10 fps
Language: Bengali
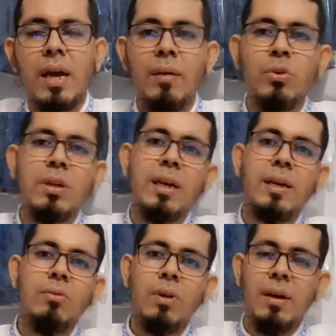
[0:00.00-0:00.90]
এমনকি
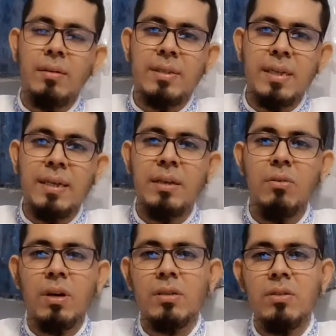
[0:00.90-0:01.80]
এগুলো সেটিং
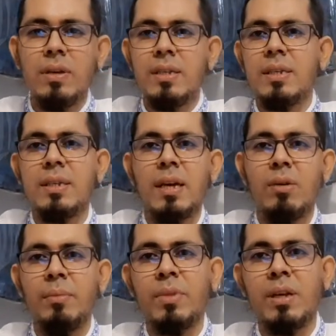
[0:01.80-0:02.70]
করার জন্য
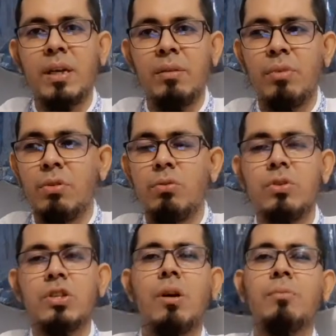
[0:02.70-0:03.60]
ইঞ্জিনিয়ারও আমদানি নির্ভর
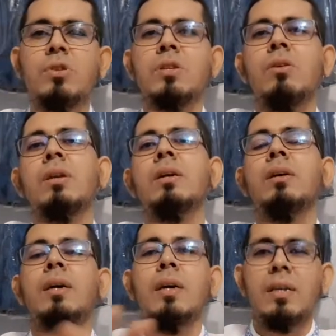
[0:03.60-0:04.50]
কোনো সমস্যা হলে
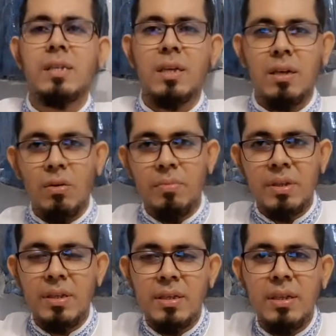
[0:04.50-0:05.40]
সেটাও
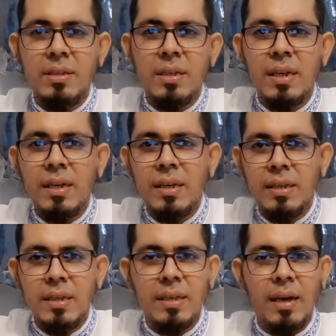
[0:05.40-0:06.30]
বিদেশি ইঞ্জিনিয়ারকে
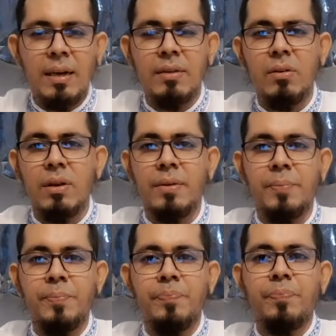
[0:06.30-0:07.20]
দিয়ে দেখাতে হয়
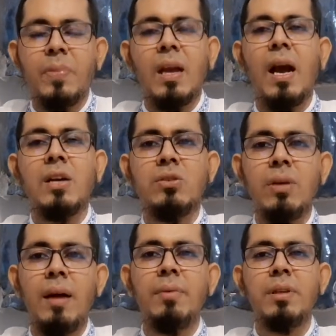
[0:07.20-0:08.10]

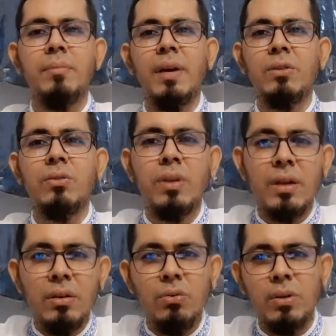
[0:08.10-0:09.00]
আসলে আমাদের
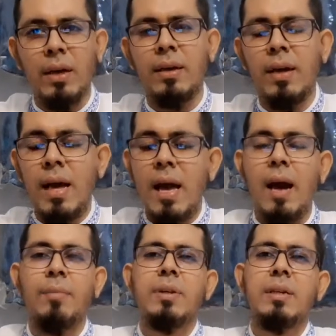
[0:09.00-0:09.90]
ব্যর্থতাটা কোথায়
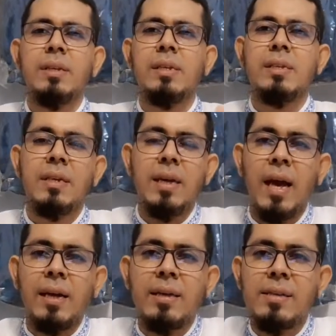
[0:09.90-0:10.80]
আমাদের দেশে
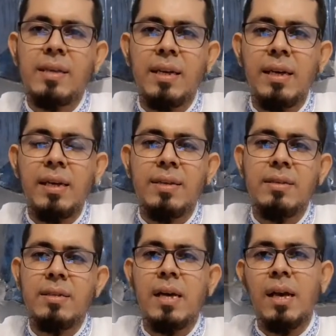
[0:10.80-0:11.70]
একটা শ্রেণী
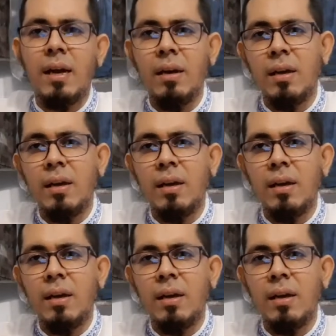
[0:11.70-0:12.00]
আছে যারা